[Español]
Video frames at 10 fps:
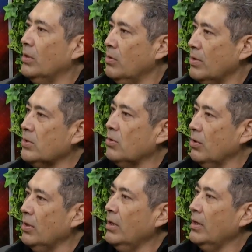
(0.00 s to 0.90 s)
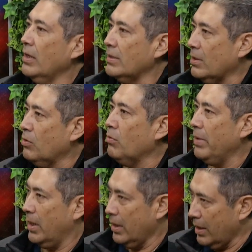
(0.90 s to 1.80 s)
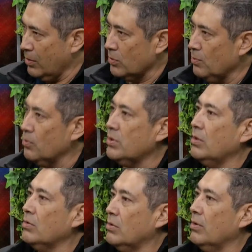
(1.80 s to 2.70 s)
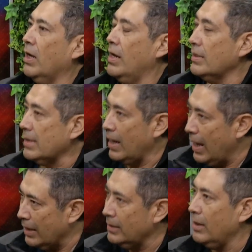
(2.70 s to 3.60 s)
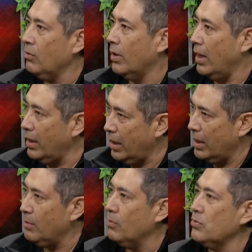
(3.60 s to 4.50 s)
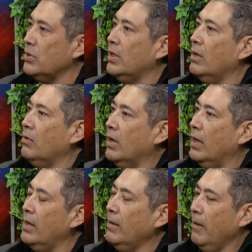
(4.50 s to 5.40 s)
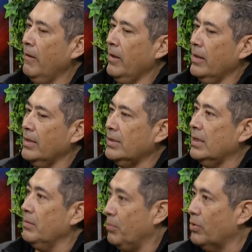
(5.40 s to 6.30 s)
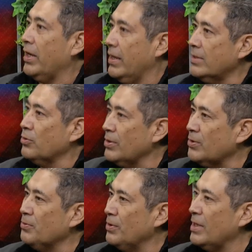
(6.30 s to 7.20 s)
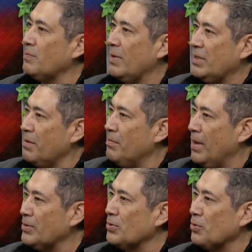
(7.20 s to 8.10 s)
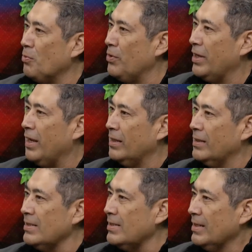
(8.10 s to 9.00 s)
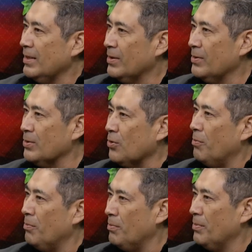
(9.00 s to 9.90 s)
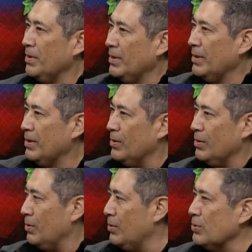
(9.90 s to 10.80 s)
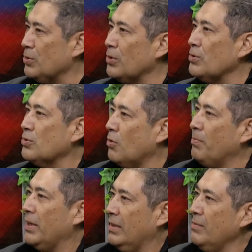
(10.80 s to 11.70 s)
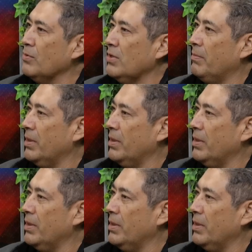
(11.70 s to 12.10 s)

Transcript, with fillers: yo estoy hacer un homenaje a los músicos locales, al arte local, a la música local, este, porque eso es una especie de vasos comunicantes, nos los dos nos compartimos y aprendemos.